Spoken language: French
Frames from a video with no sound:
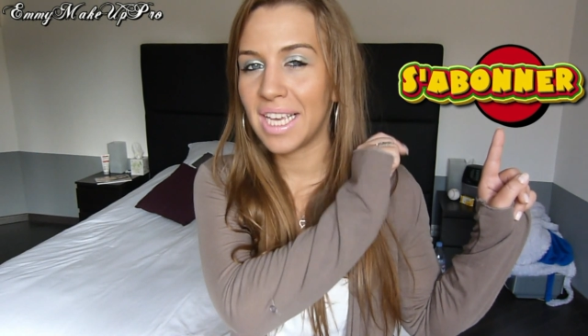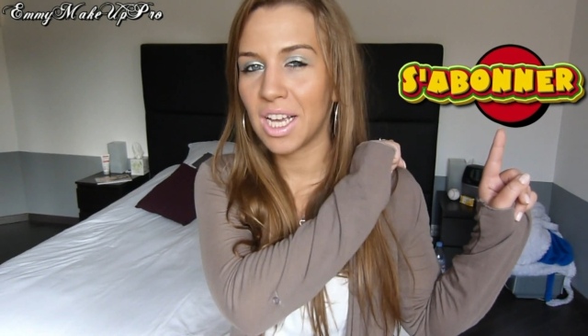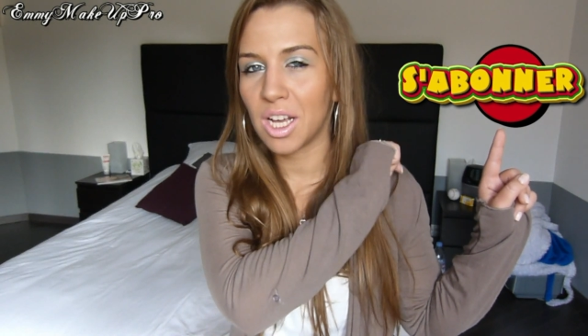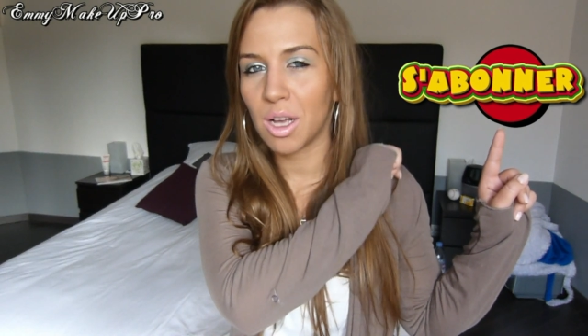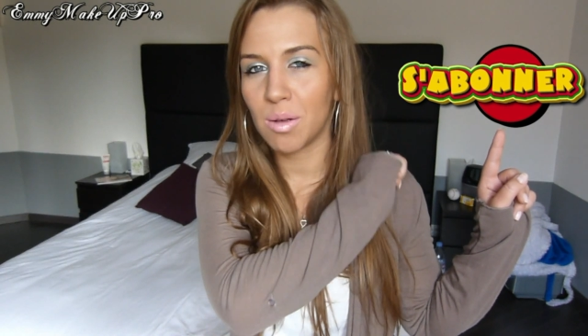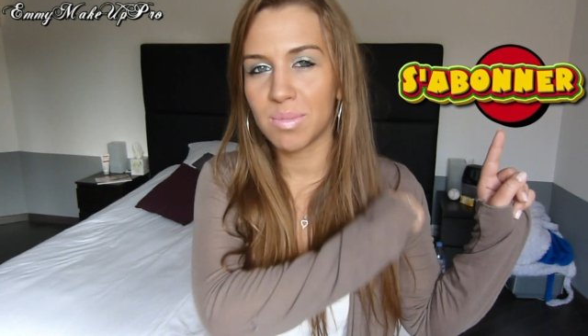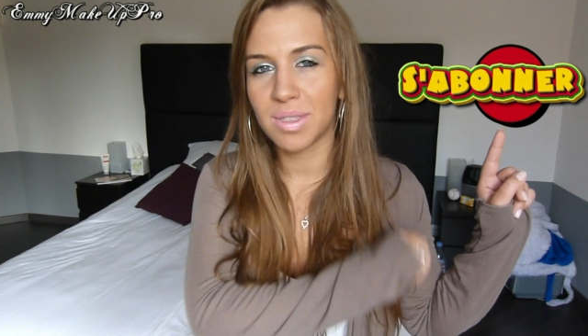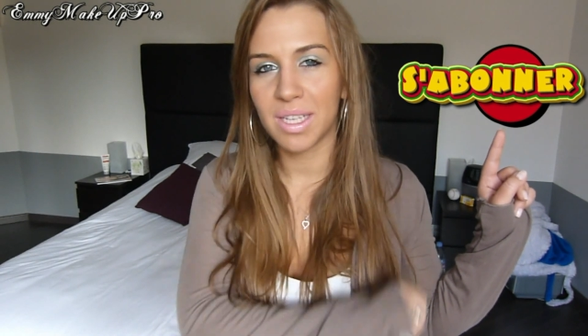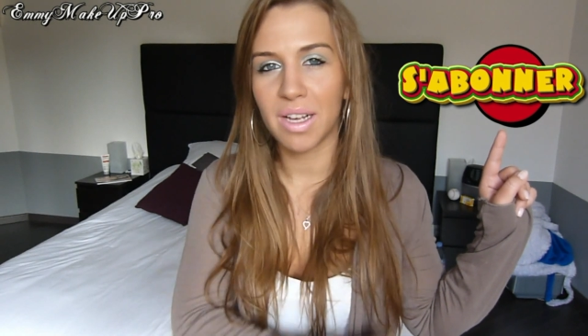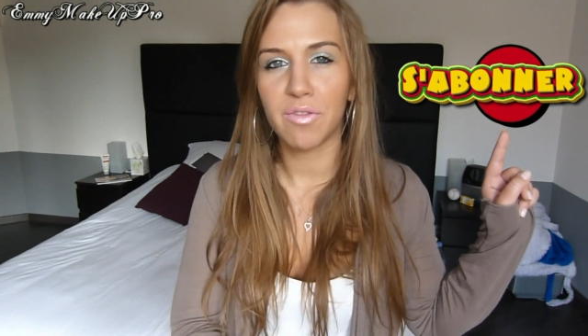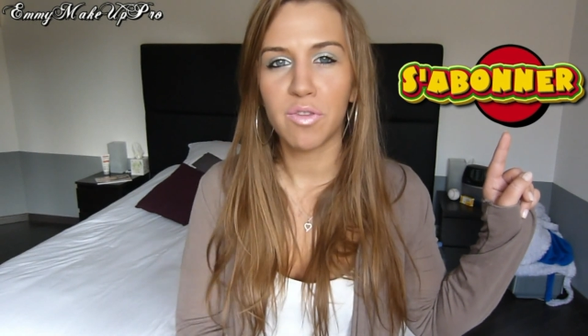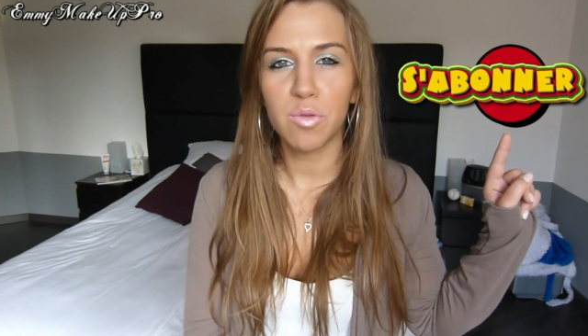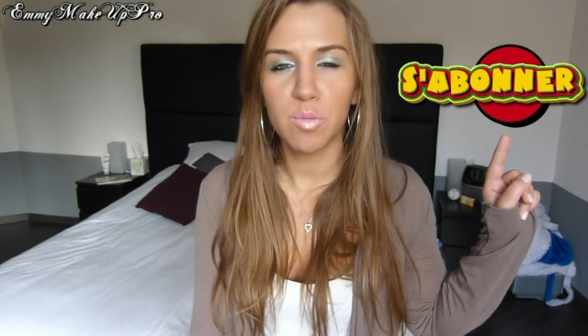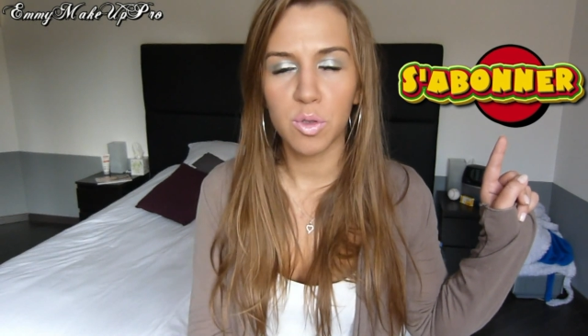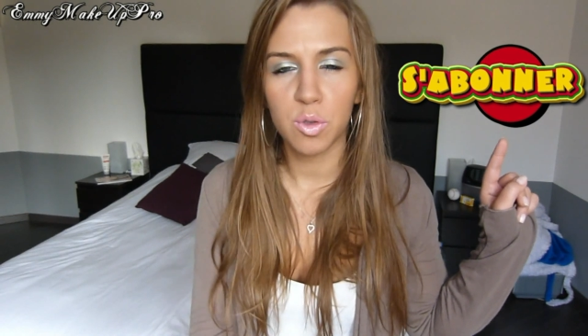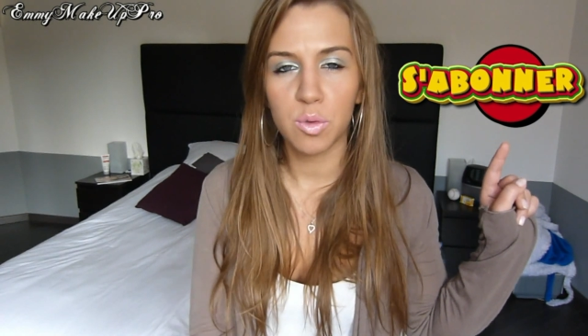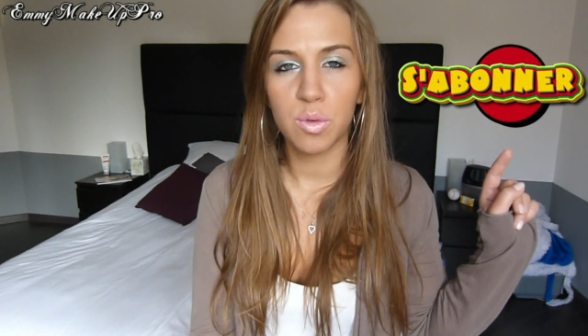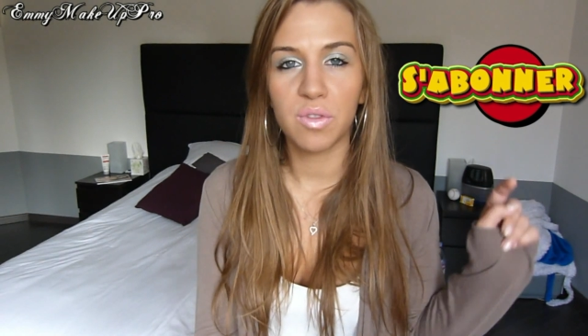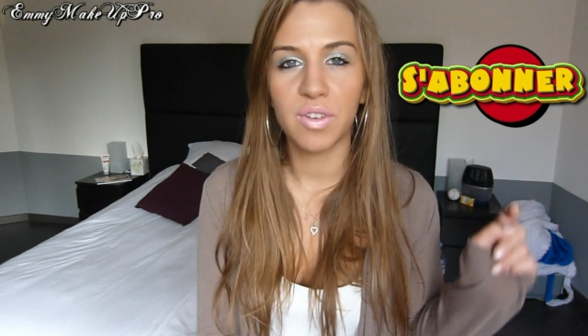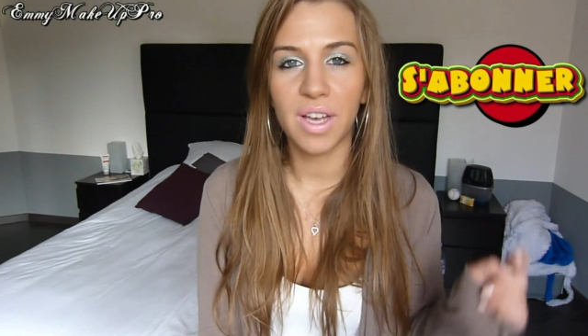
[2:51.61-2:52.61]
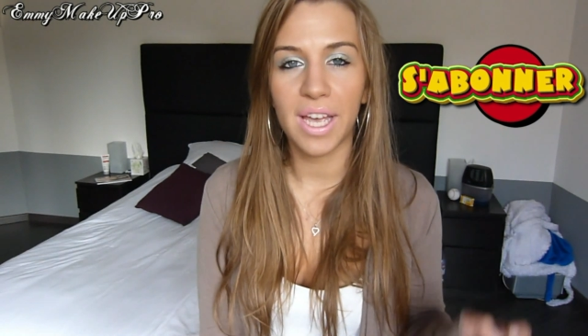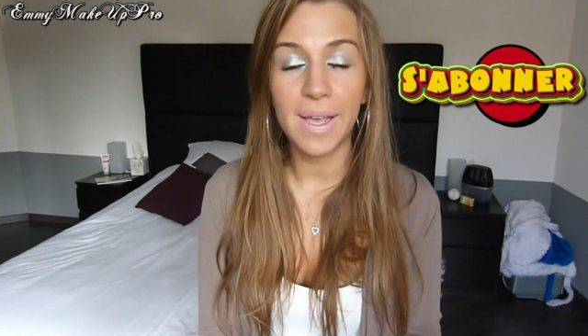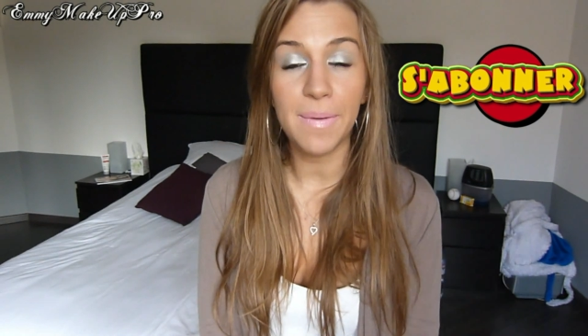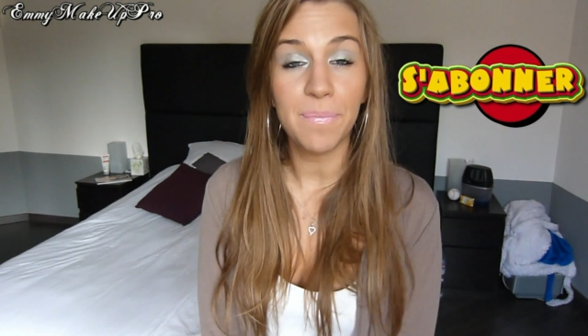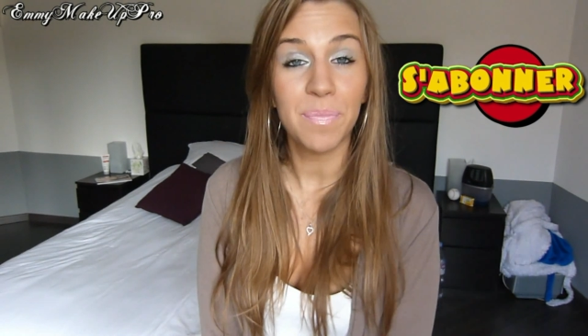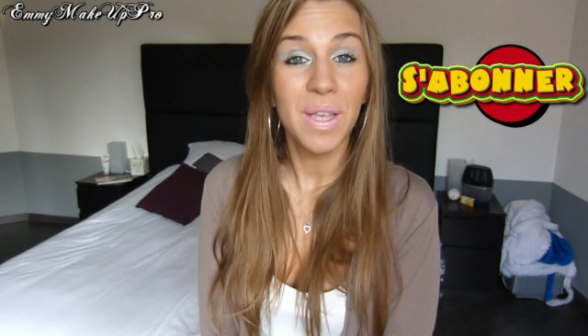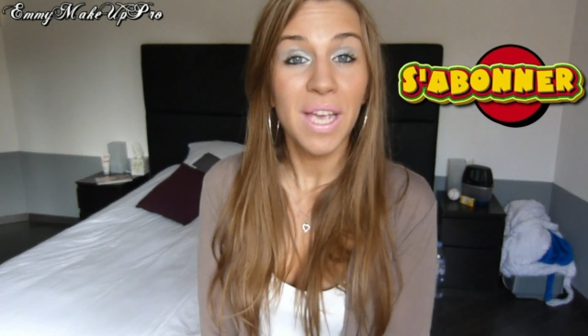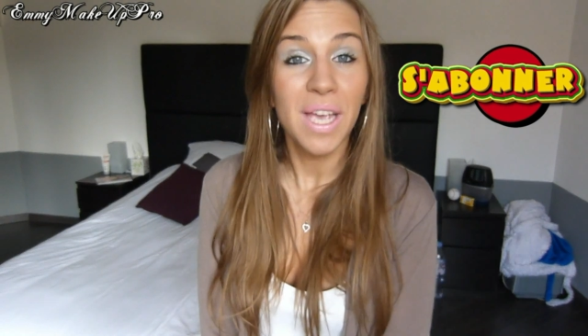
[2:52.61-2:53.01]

et comme ça vous me suivrez.